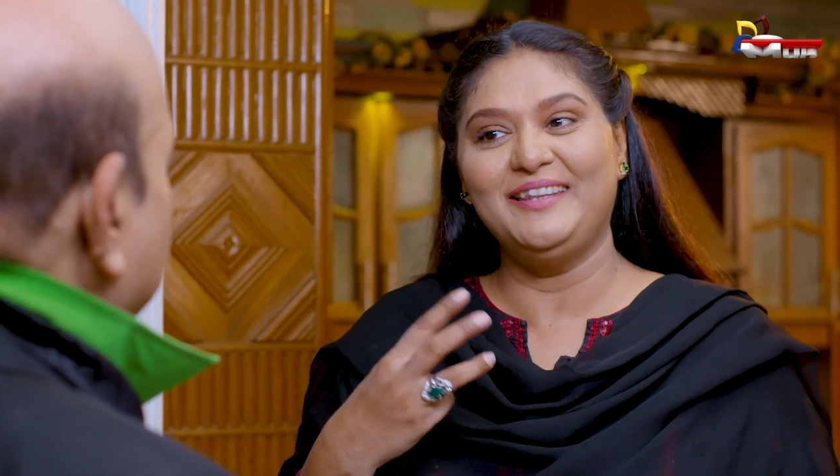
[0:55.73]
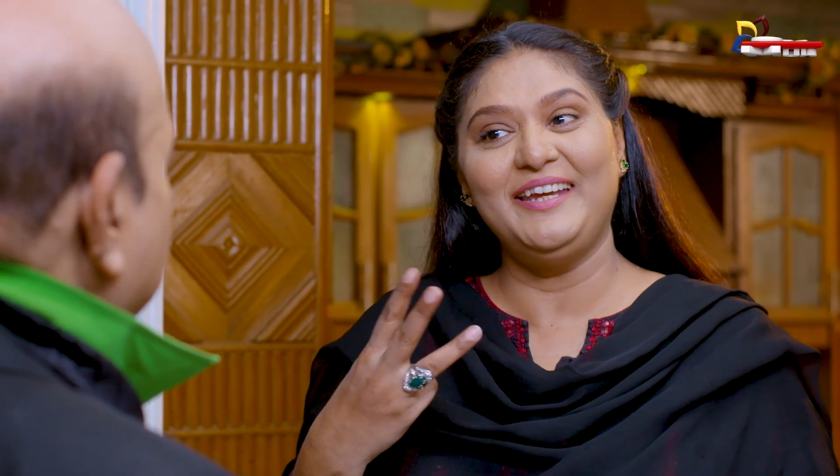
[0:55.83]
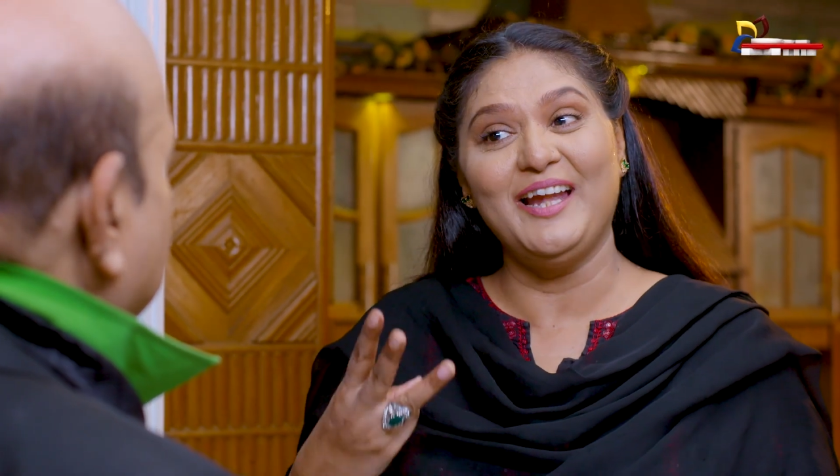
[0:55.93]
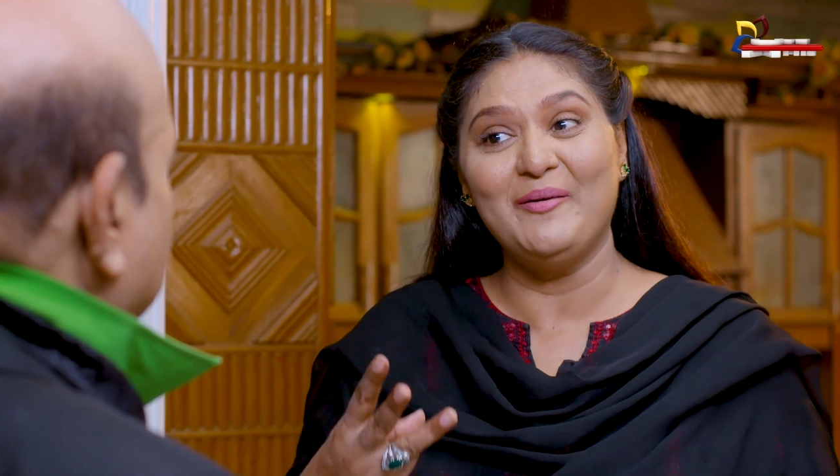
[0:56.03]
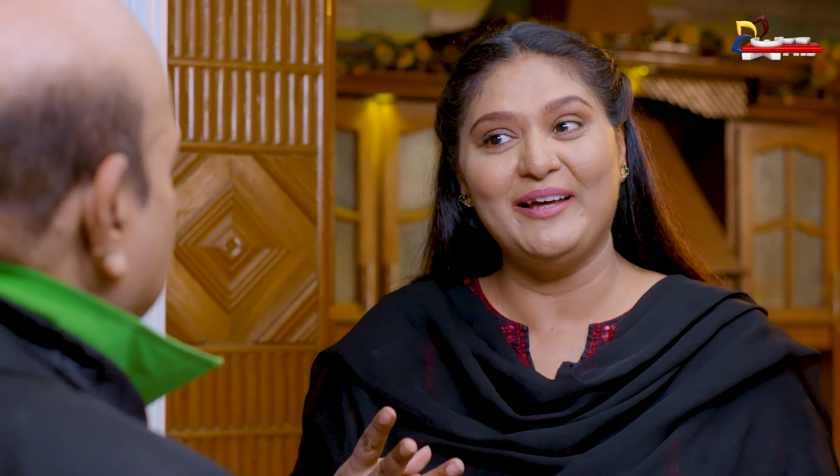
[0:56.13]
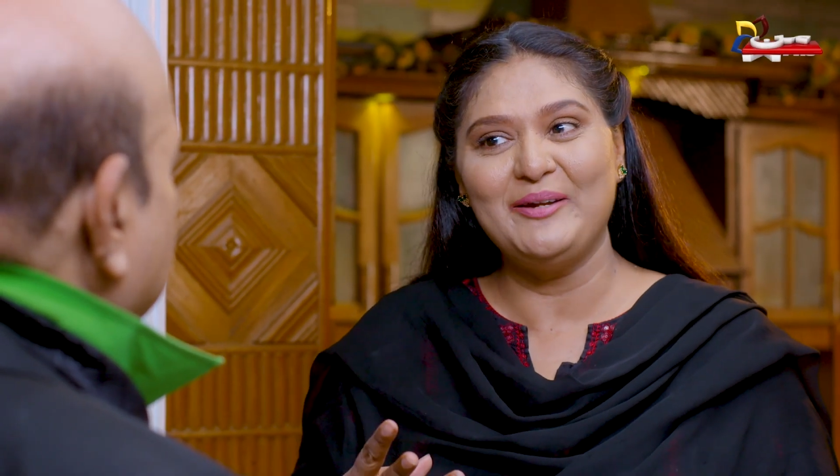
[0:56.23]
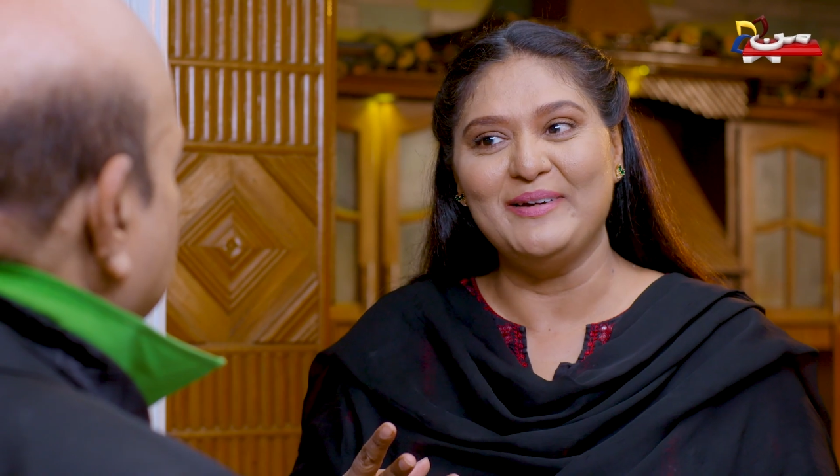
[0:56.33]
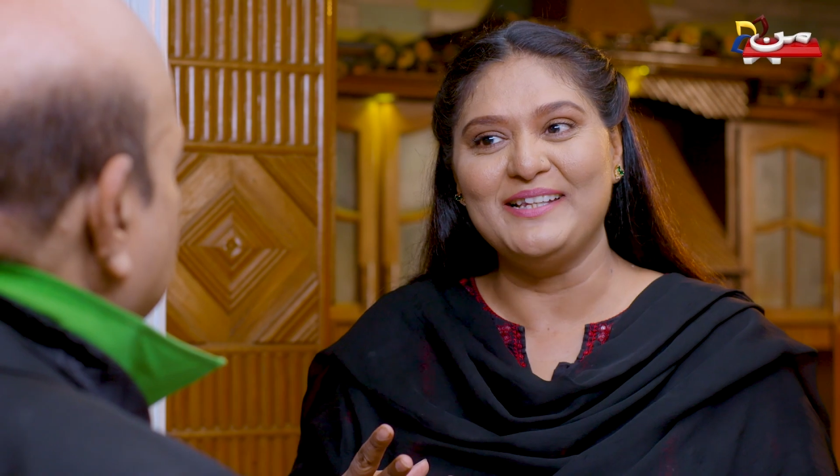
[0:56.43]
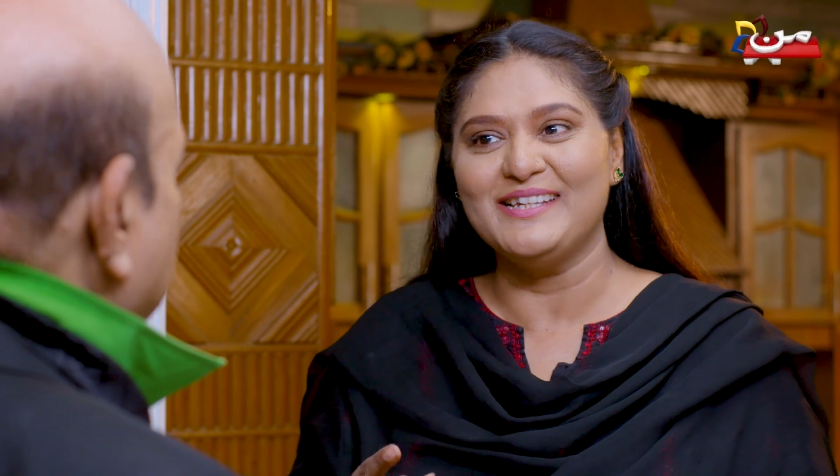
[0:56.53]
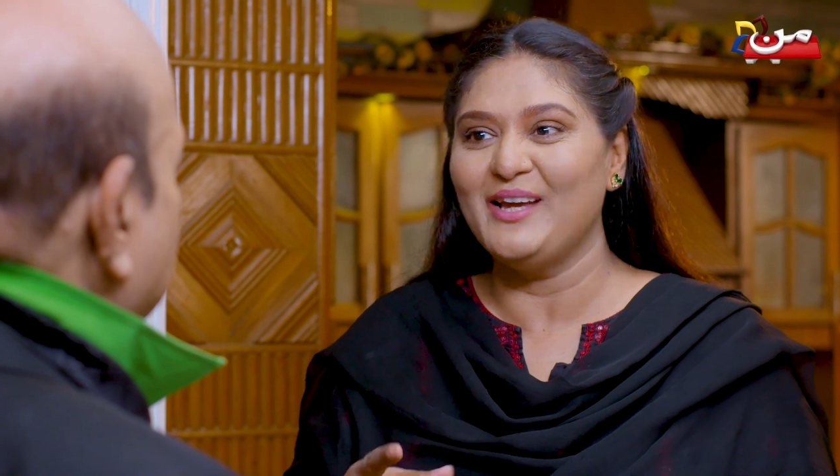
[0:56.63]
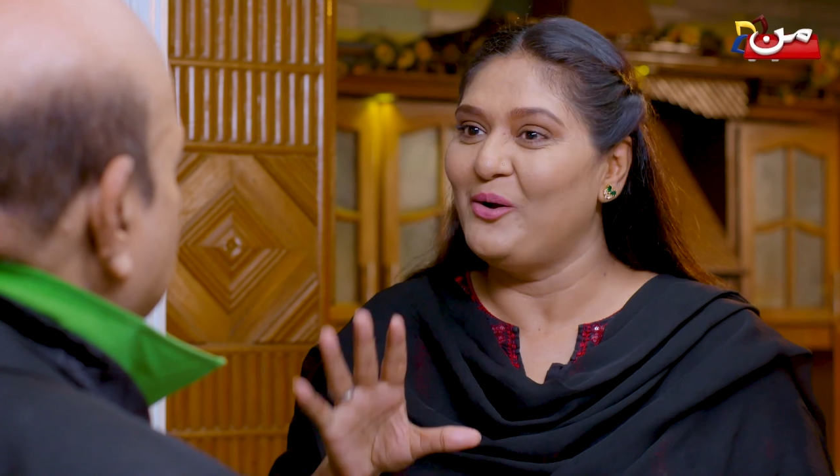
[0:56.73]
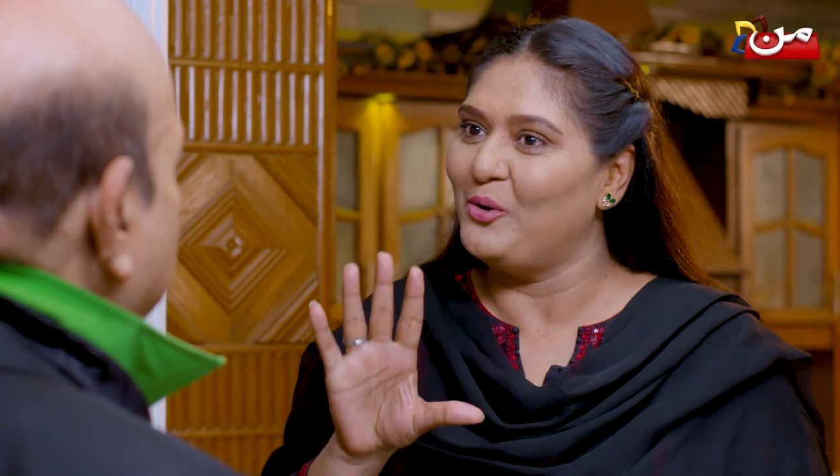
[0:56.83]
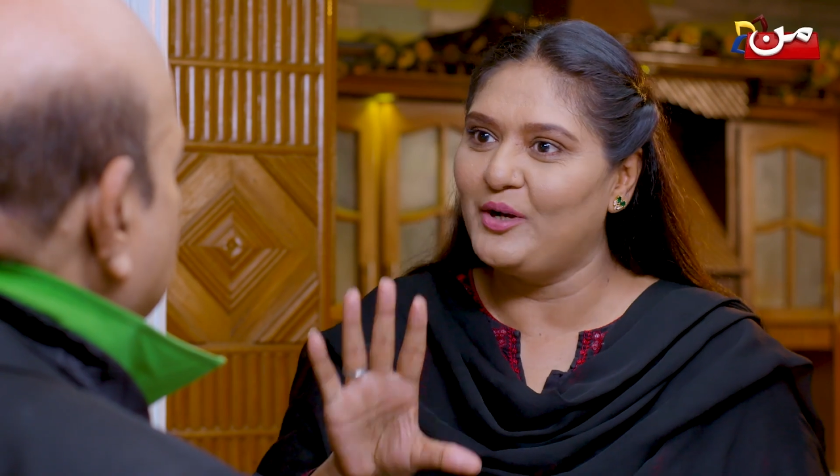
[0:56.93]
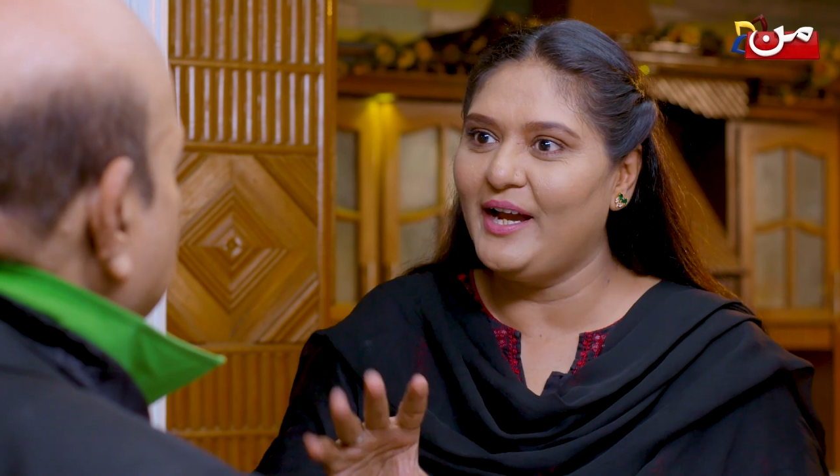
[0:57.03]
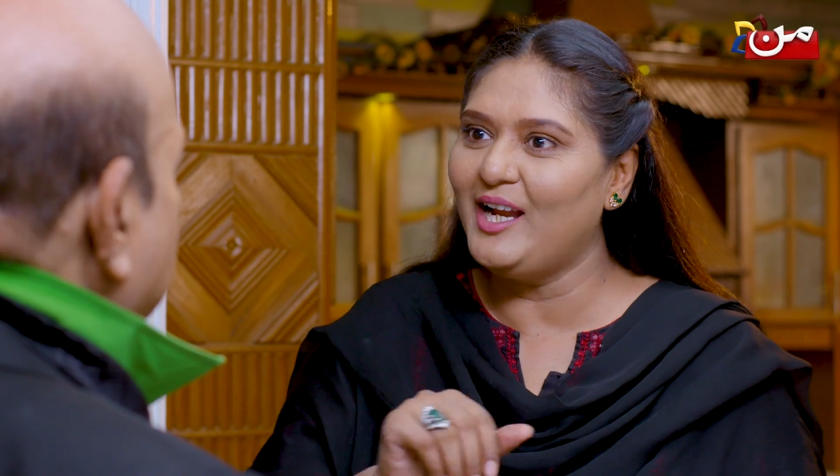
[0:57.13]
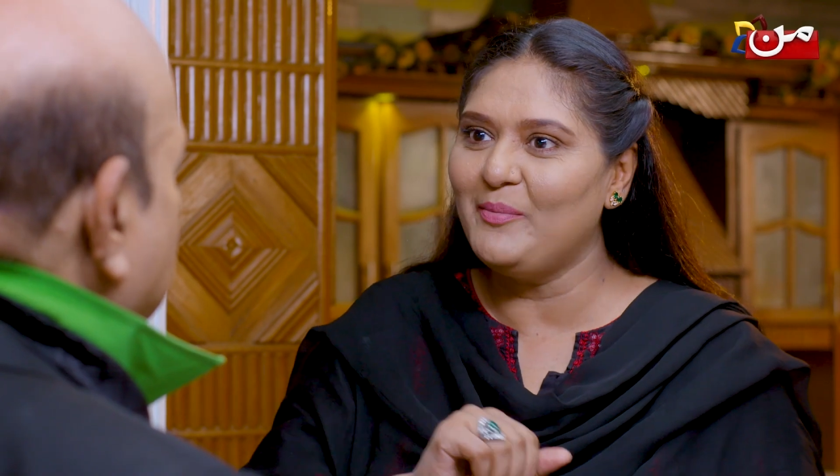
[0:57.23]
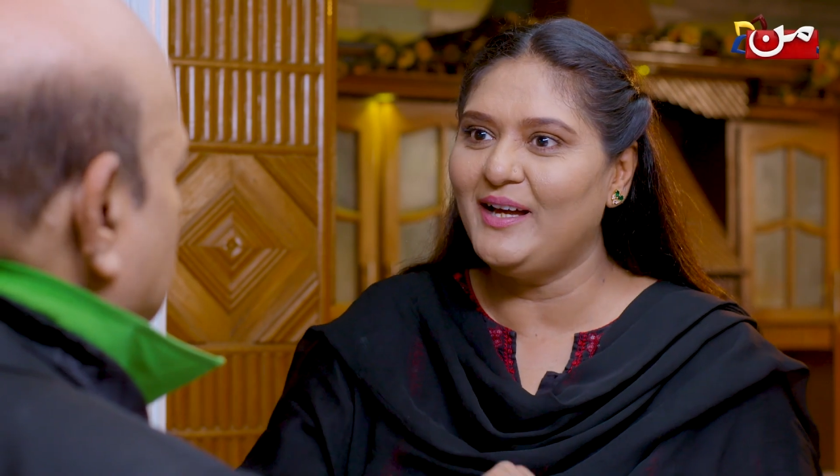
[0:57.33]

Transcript: तीन हमारे बच्चे हो गए ना